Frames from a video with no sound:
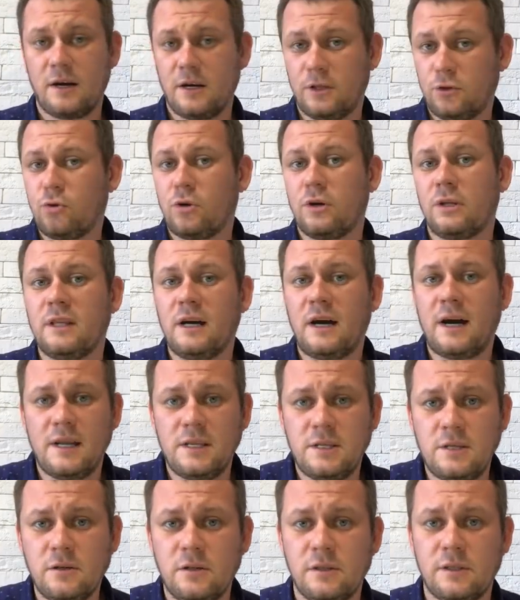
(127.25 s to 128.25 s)
который
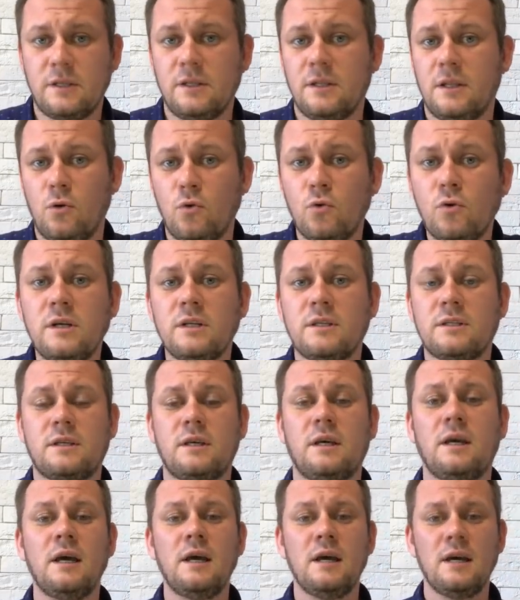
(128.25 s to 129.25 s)
находился на
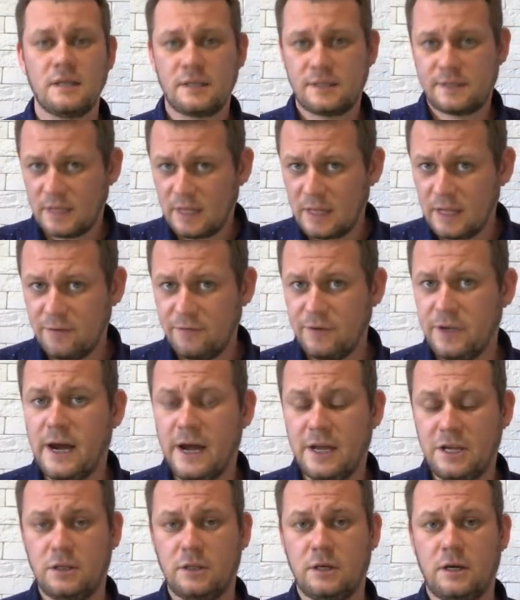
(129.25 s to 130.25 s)
улице
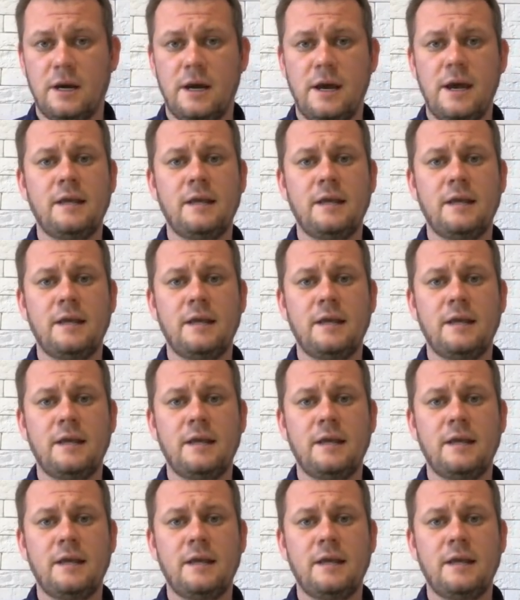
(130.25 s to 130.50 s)
Соловьяненко.